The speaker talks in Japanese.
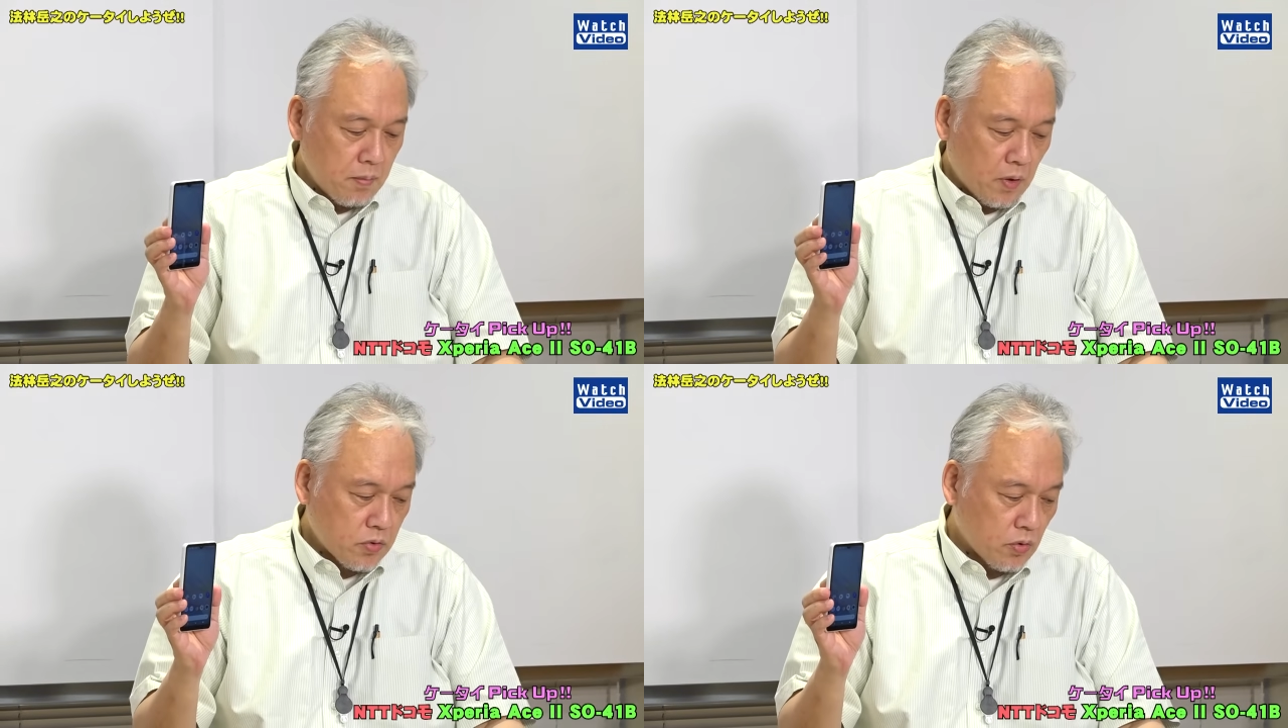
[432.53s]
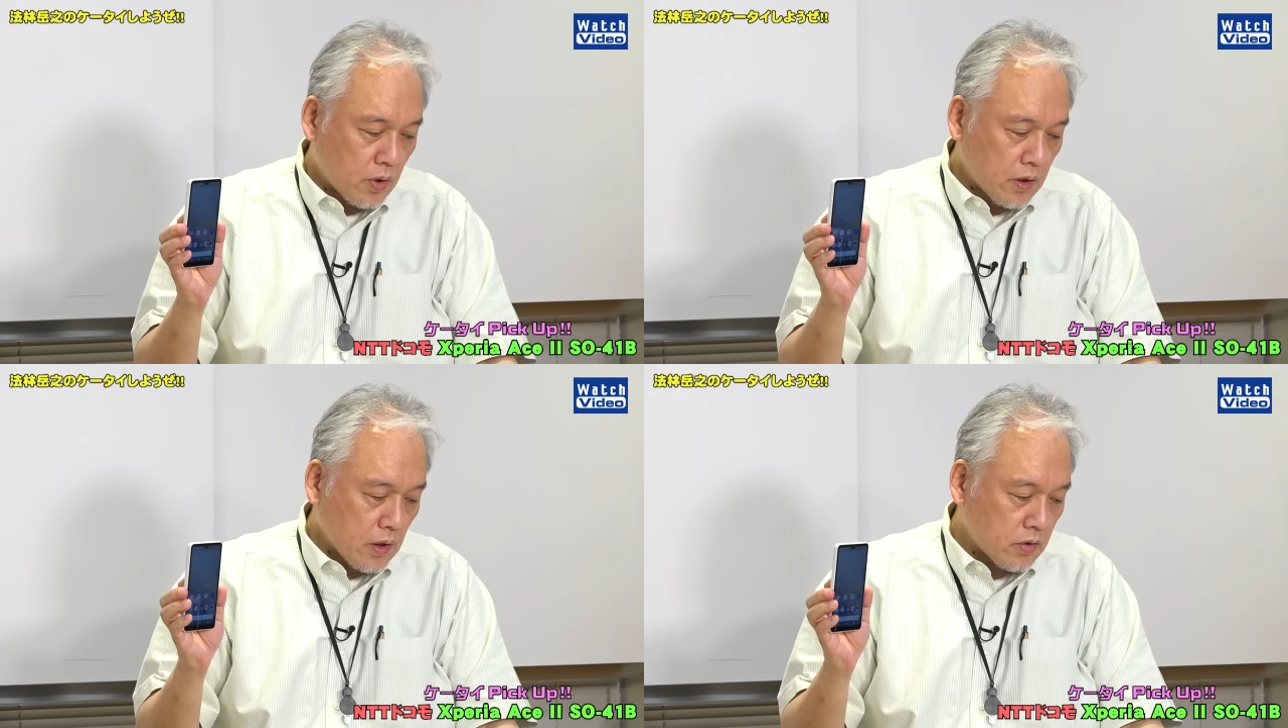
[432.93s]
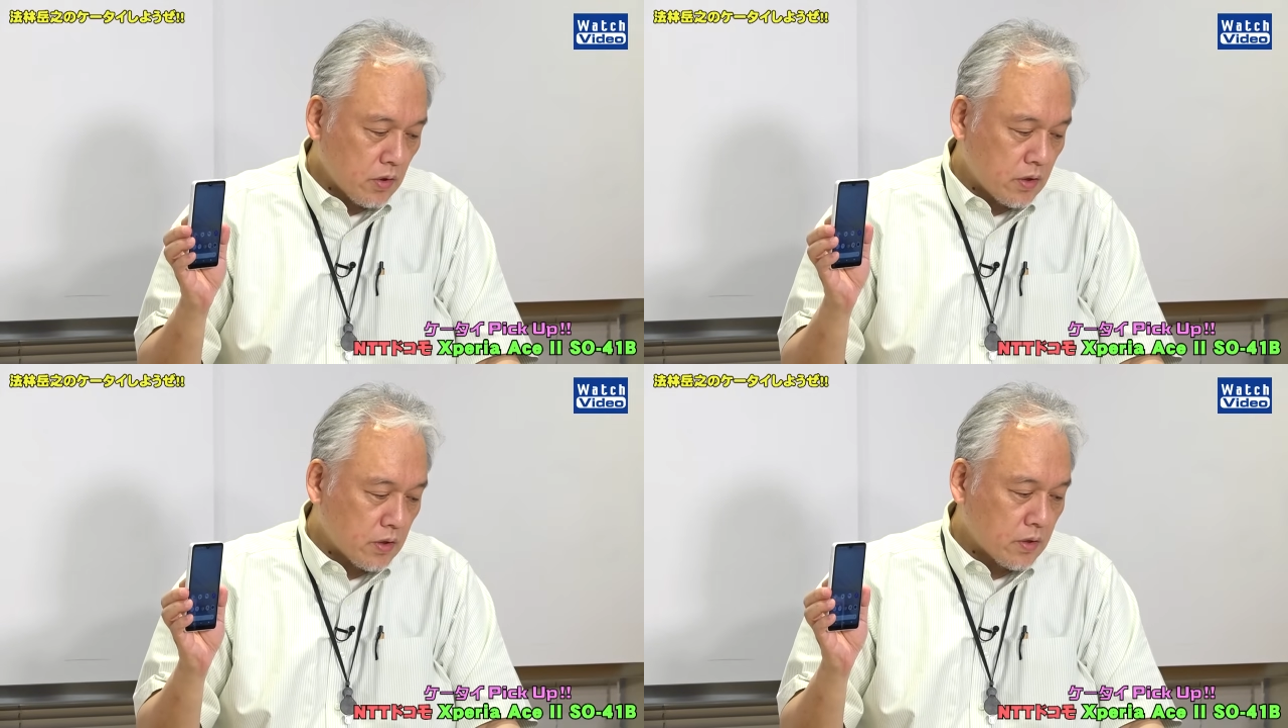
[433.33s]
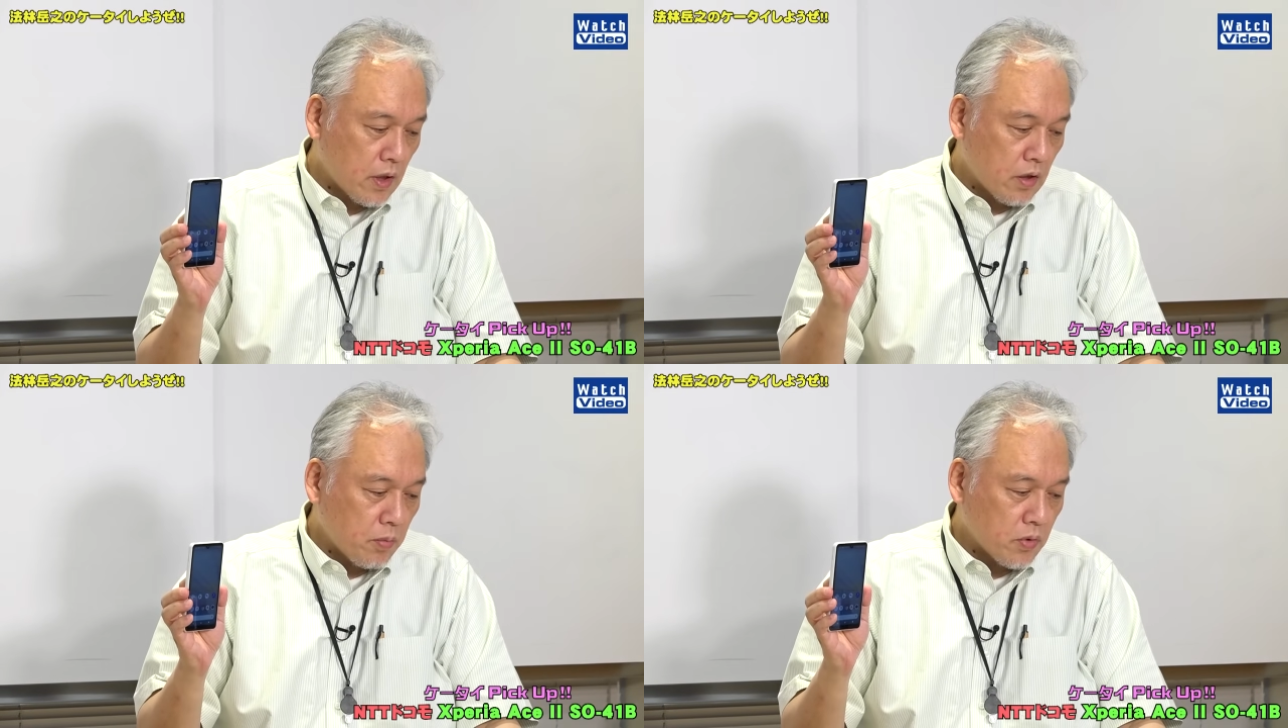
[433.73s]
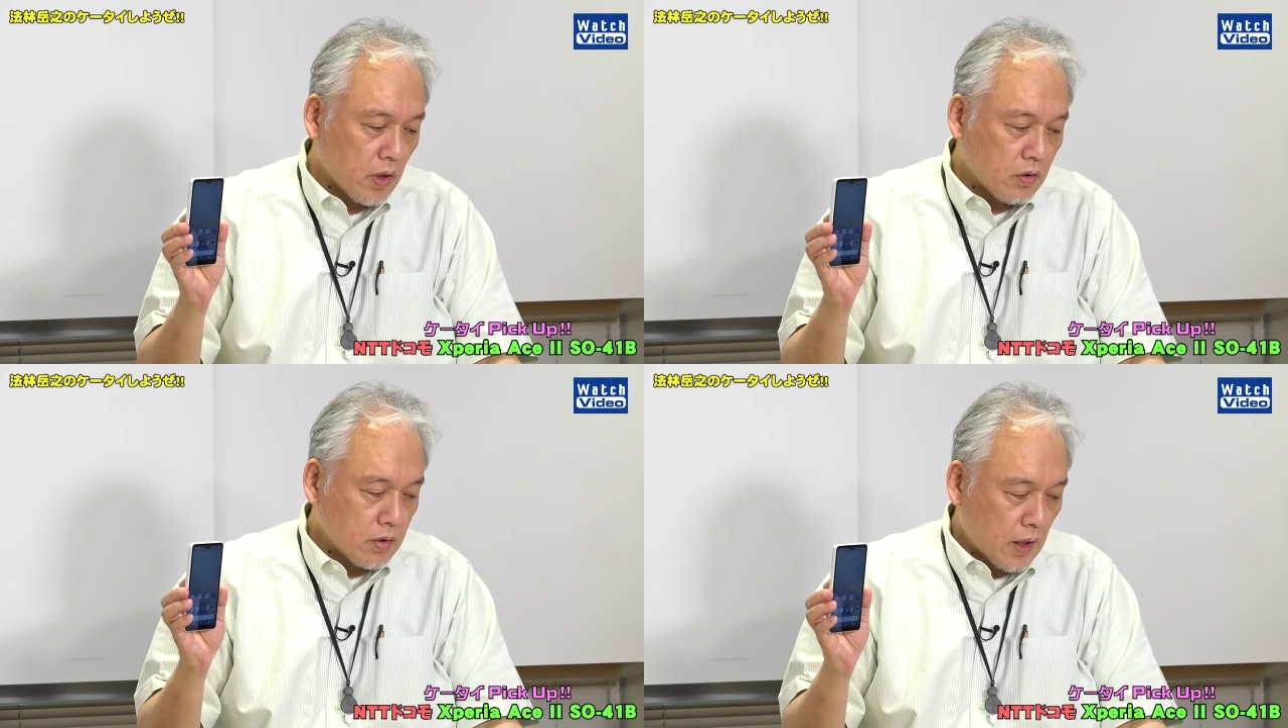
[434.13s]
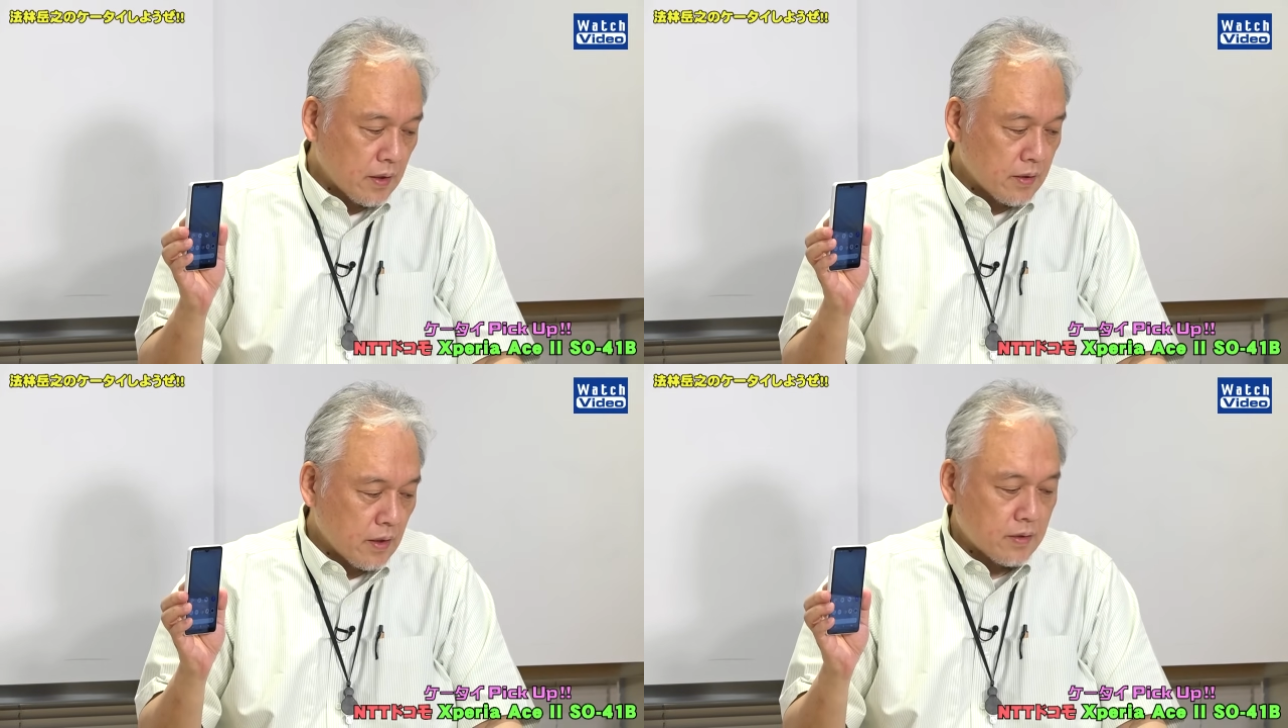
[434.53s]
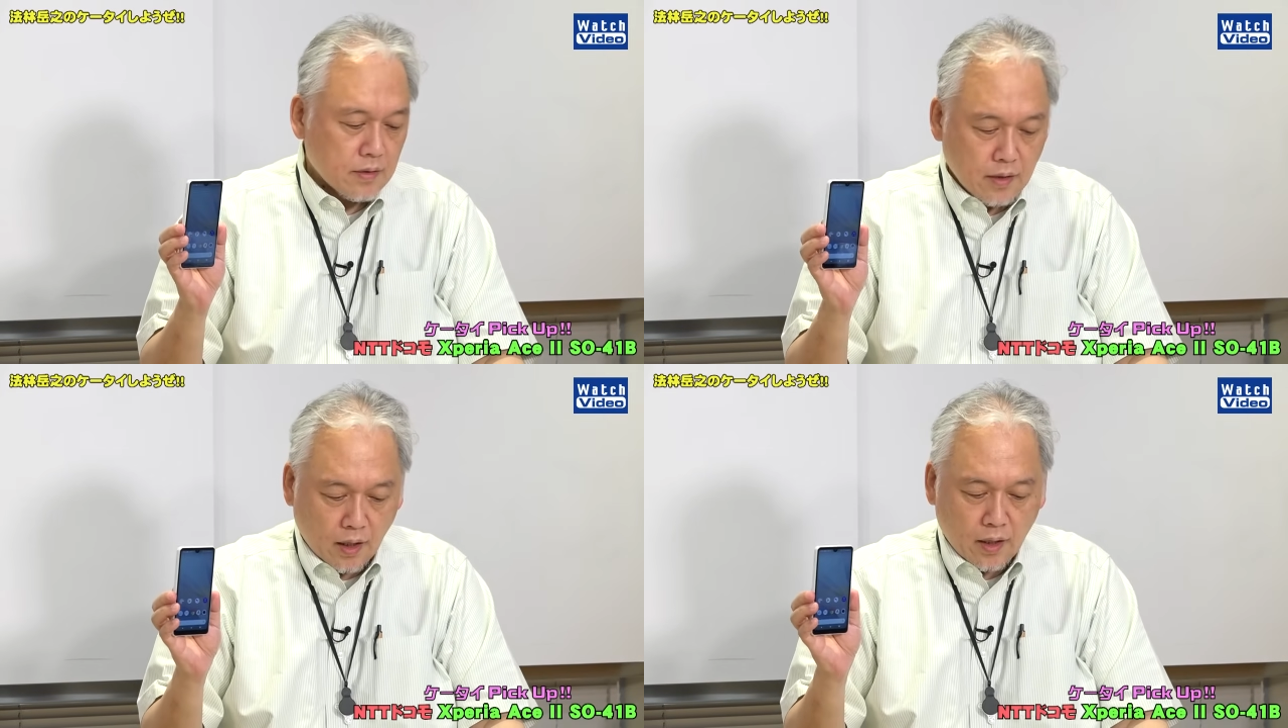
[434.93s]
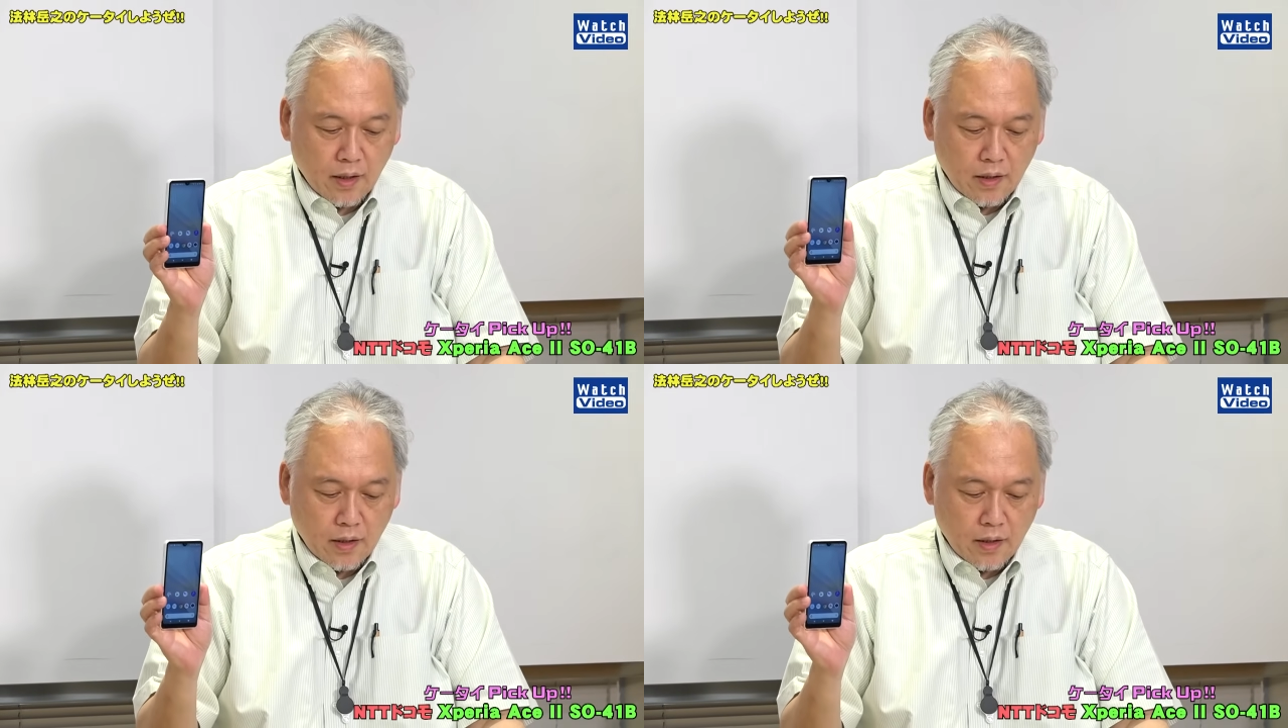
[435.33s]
まあそういう形の位置づけのモデルなんですが、